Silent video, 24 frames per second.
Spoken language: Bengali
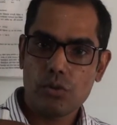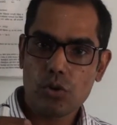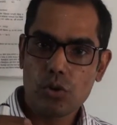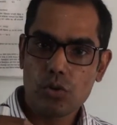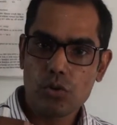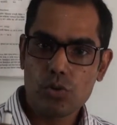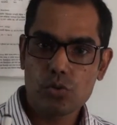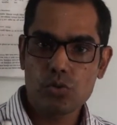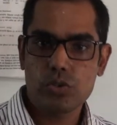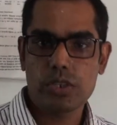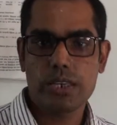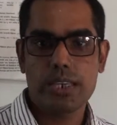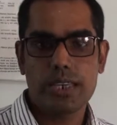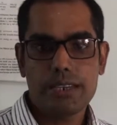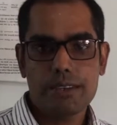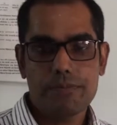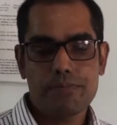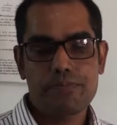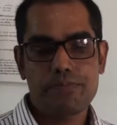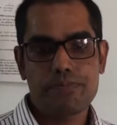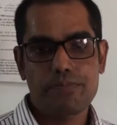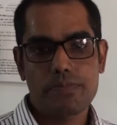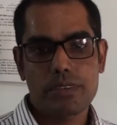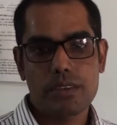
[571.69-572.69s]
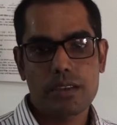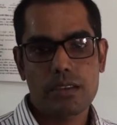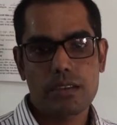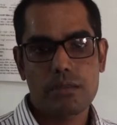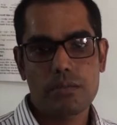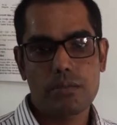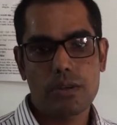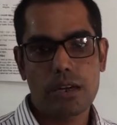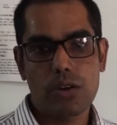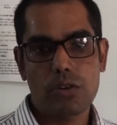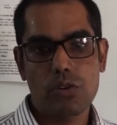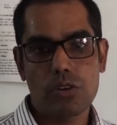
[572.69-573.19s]
অণুতে
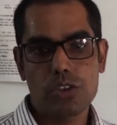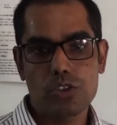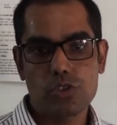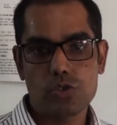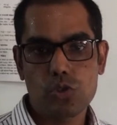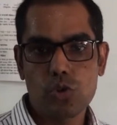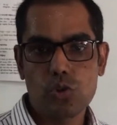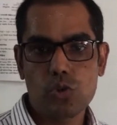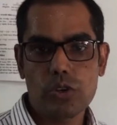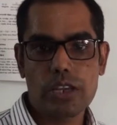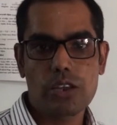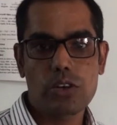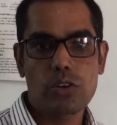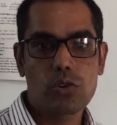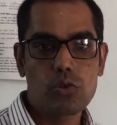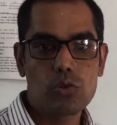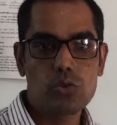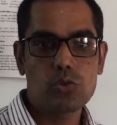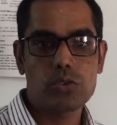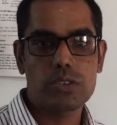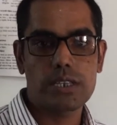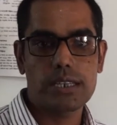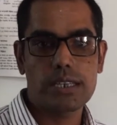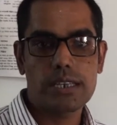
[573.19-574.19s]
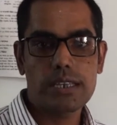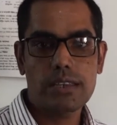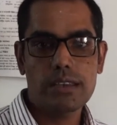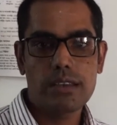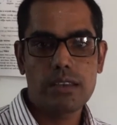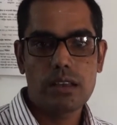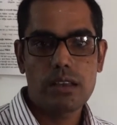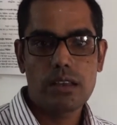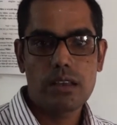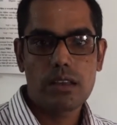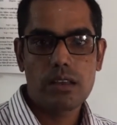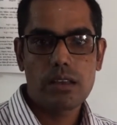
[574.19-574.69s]
বা ওই যৌগের অণুতে
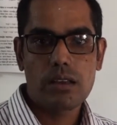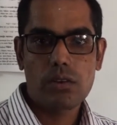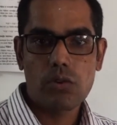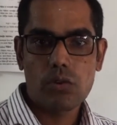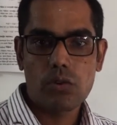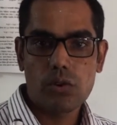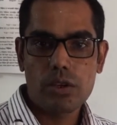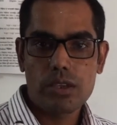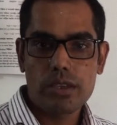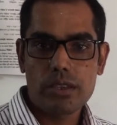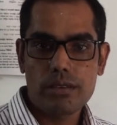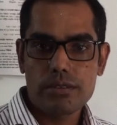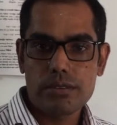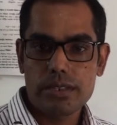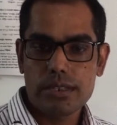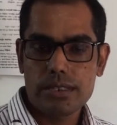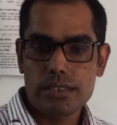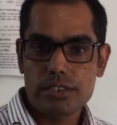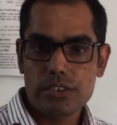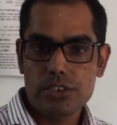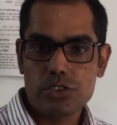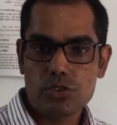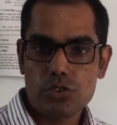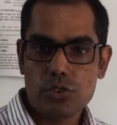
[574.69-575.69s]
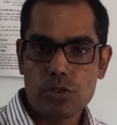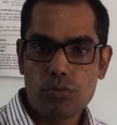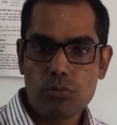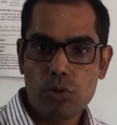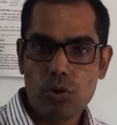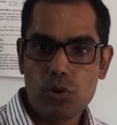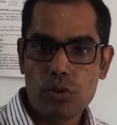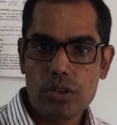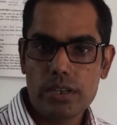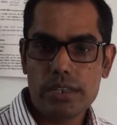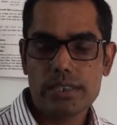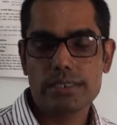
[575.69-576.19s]
ওই নির্দিষ্ট
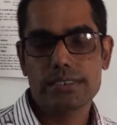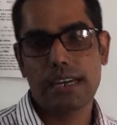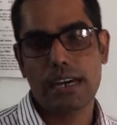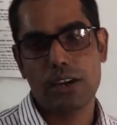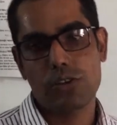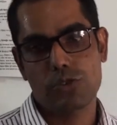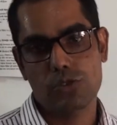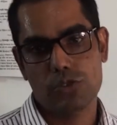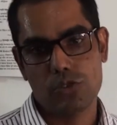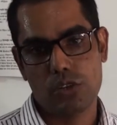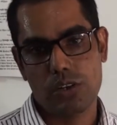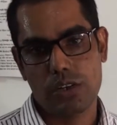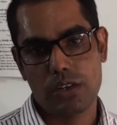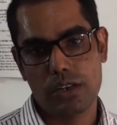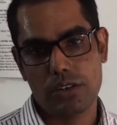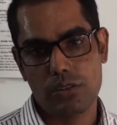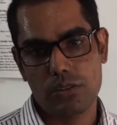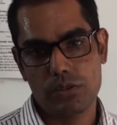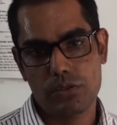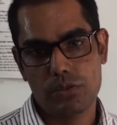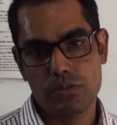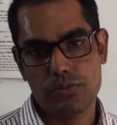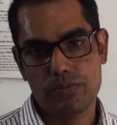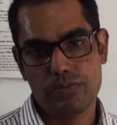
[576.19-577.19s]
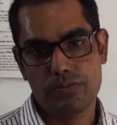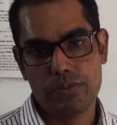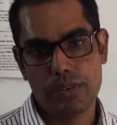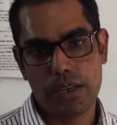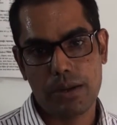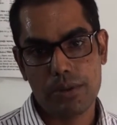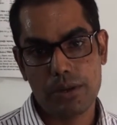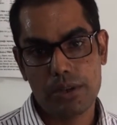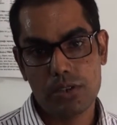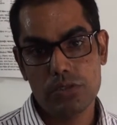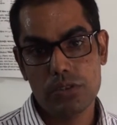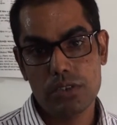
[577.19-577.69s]
মৌলের জারণ সংখ্যা কত
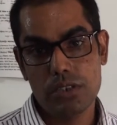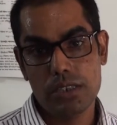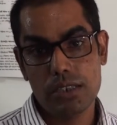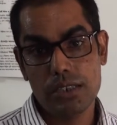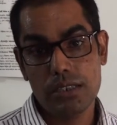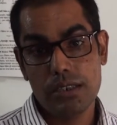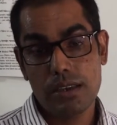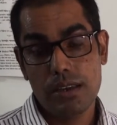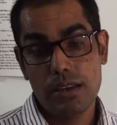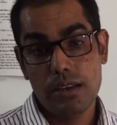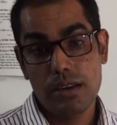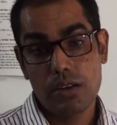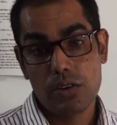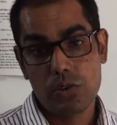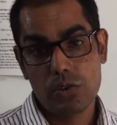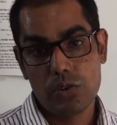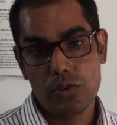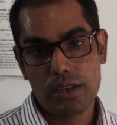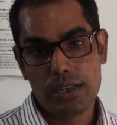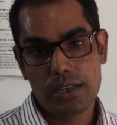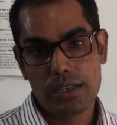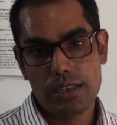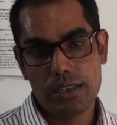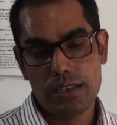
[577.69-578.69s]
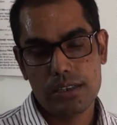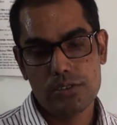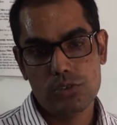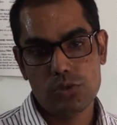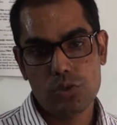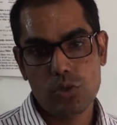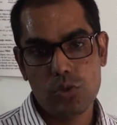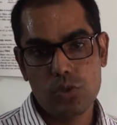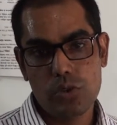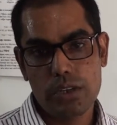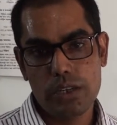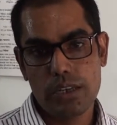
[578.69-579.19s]
আমরা যদি কোনো একটা
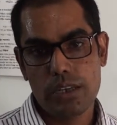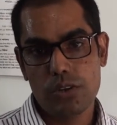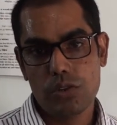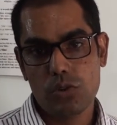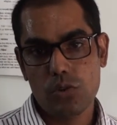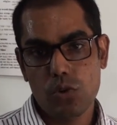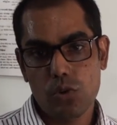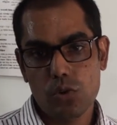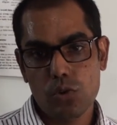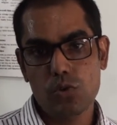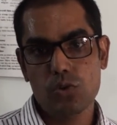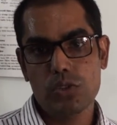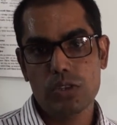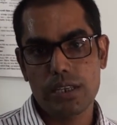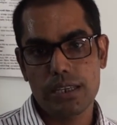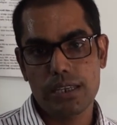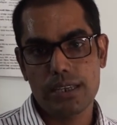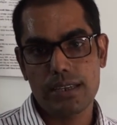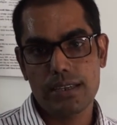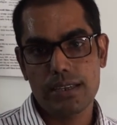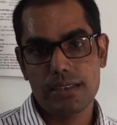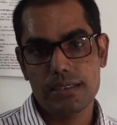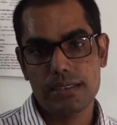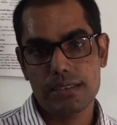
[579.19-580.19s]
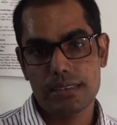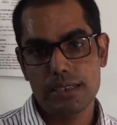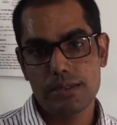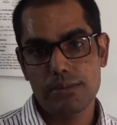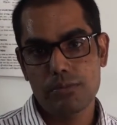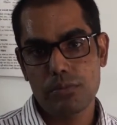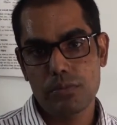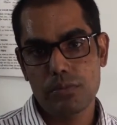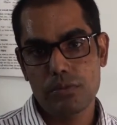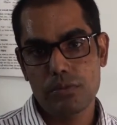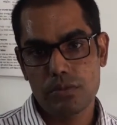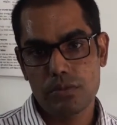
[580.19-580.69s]
যৌগের অণুতে যে
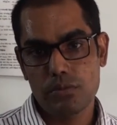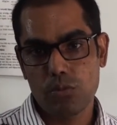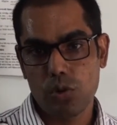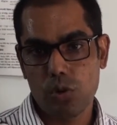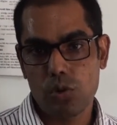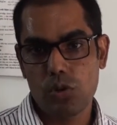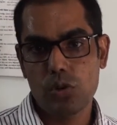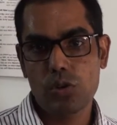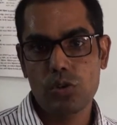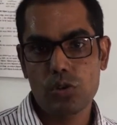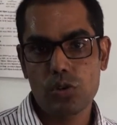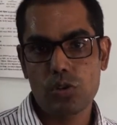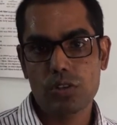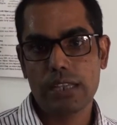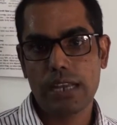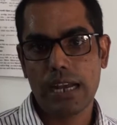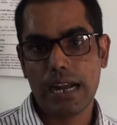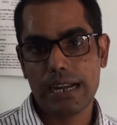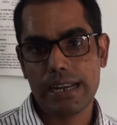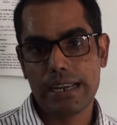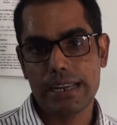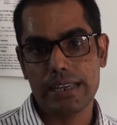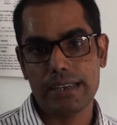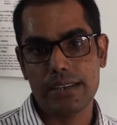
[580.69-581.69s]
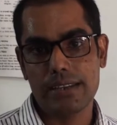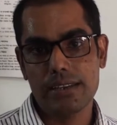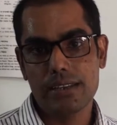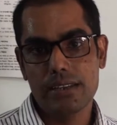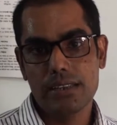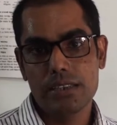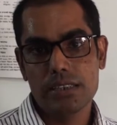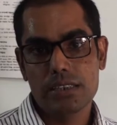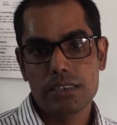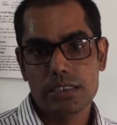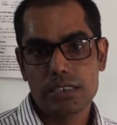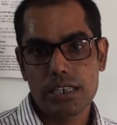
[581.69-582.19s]
মৌলগুলো থাকে
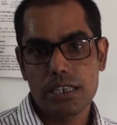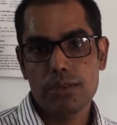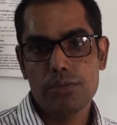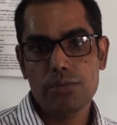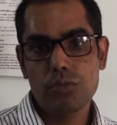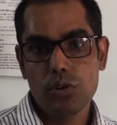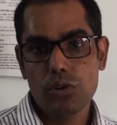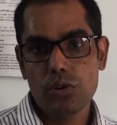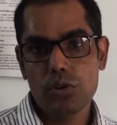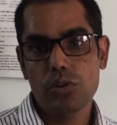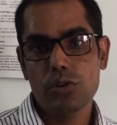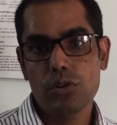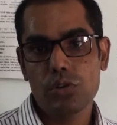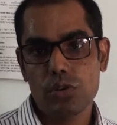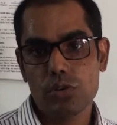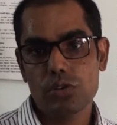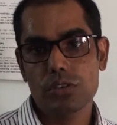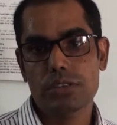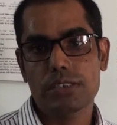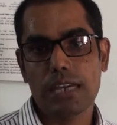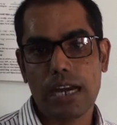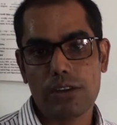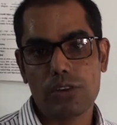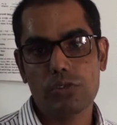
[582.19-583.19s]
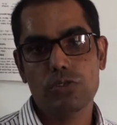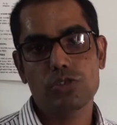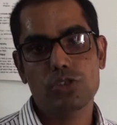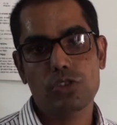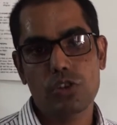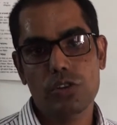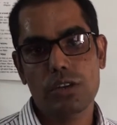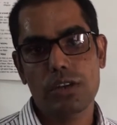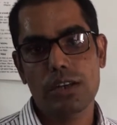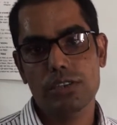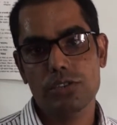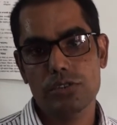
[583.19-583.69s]
সেই মৌলগুলোর জারণ
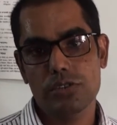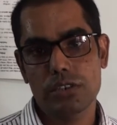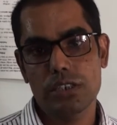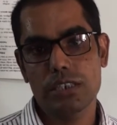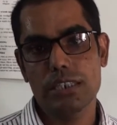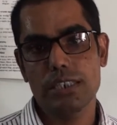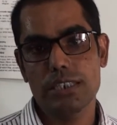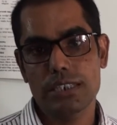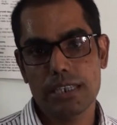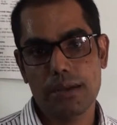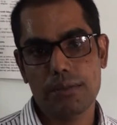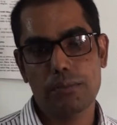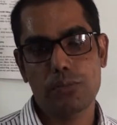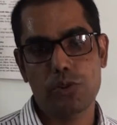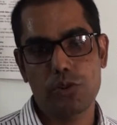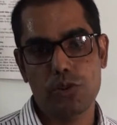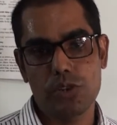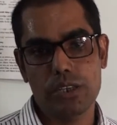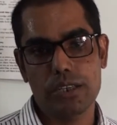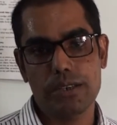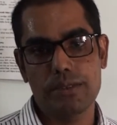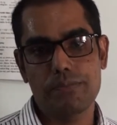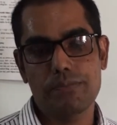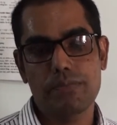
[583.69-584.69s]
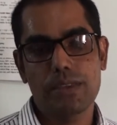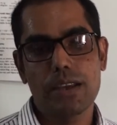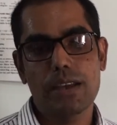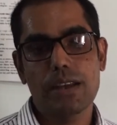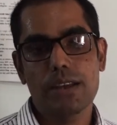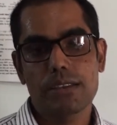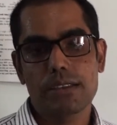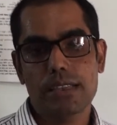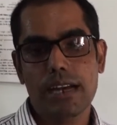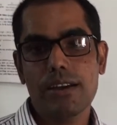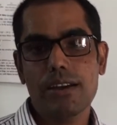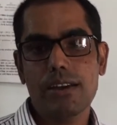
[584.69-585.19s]
সংখ্যা যদি হিসাব করি
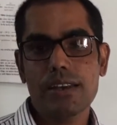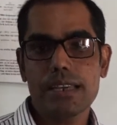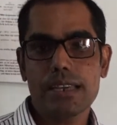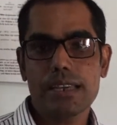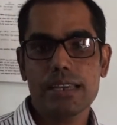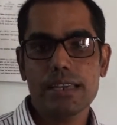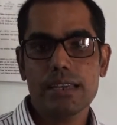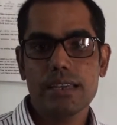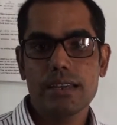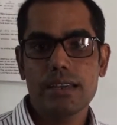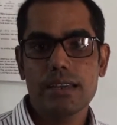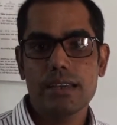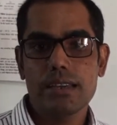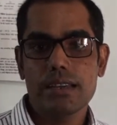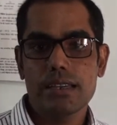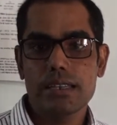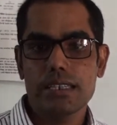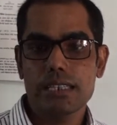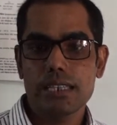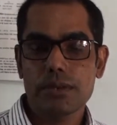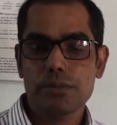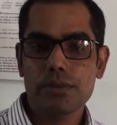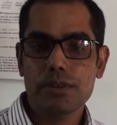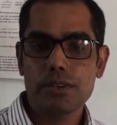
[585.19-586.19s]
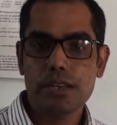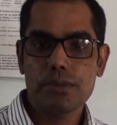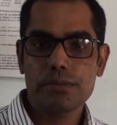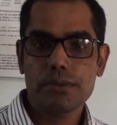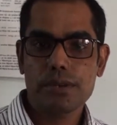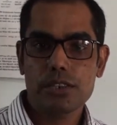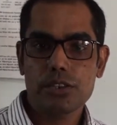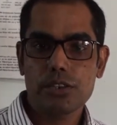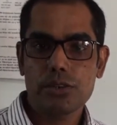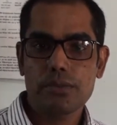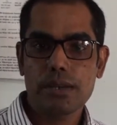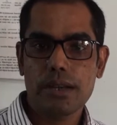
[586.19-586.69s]
তাহলে হিসাব করার
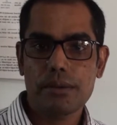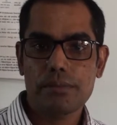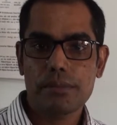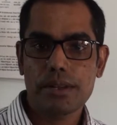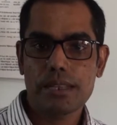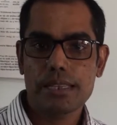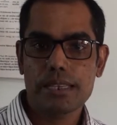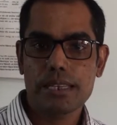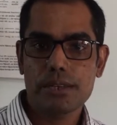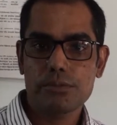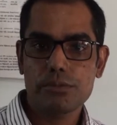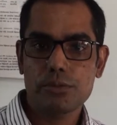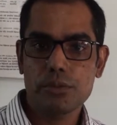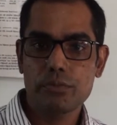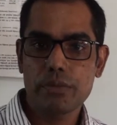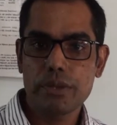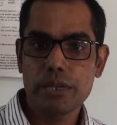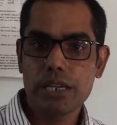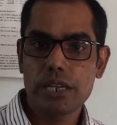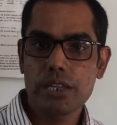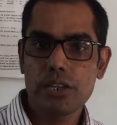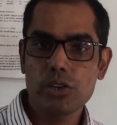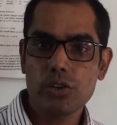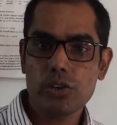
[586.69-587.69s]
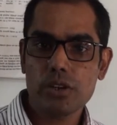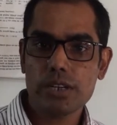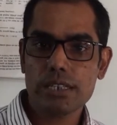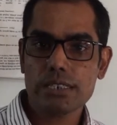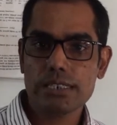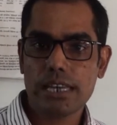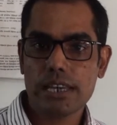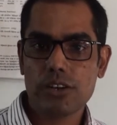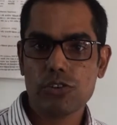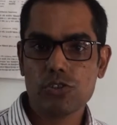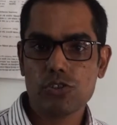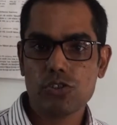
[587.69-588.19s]
মাধ্যমে আমরা দেখব বিক্রিয়কে
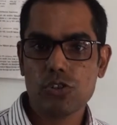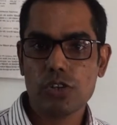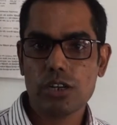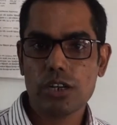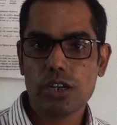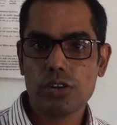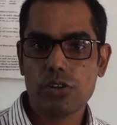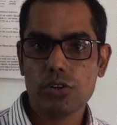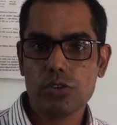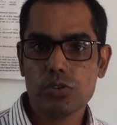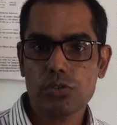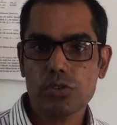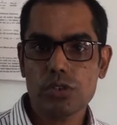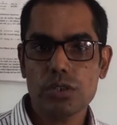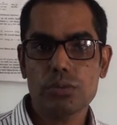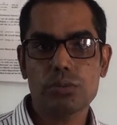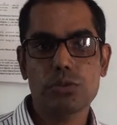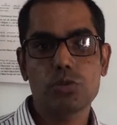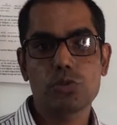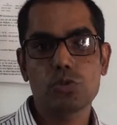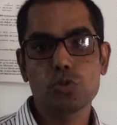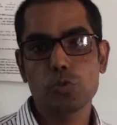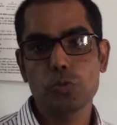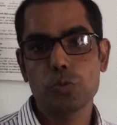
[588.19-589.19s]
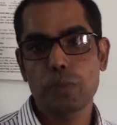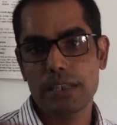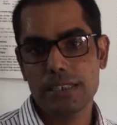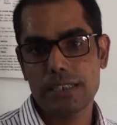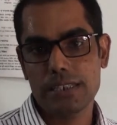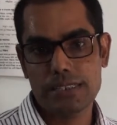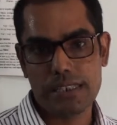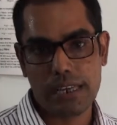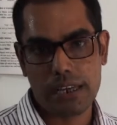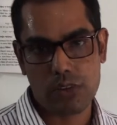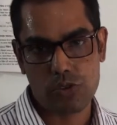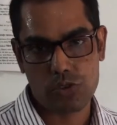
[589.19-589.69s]
জারণ সংখ্যা কত এবং
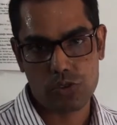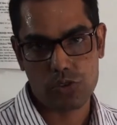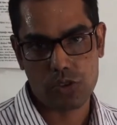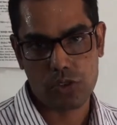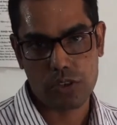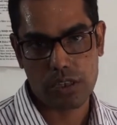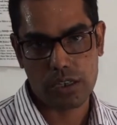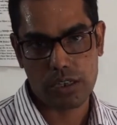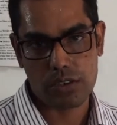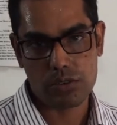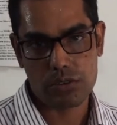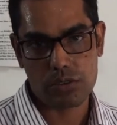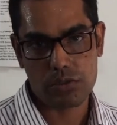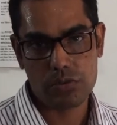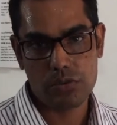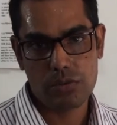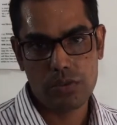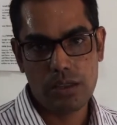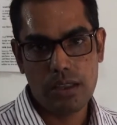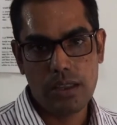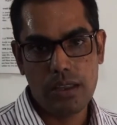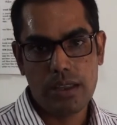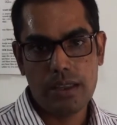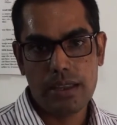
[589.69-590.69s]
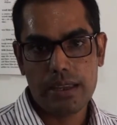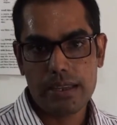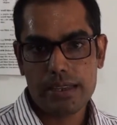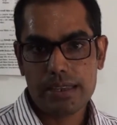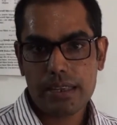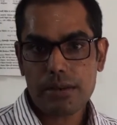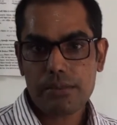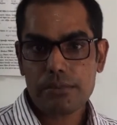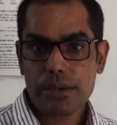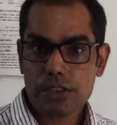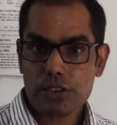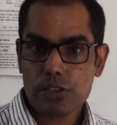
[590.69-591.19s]
উৎপাদে জারণ সংখ্যা কত
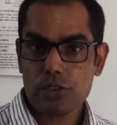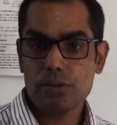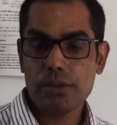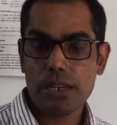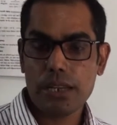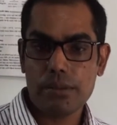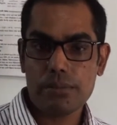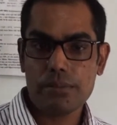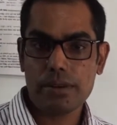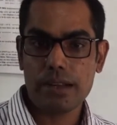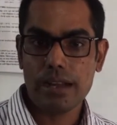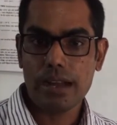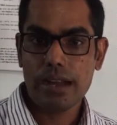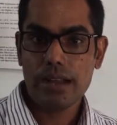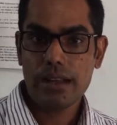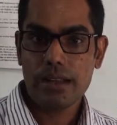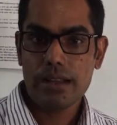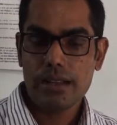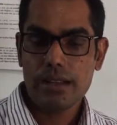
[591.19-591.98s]
এটার মাধ্যমে আমরা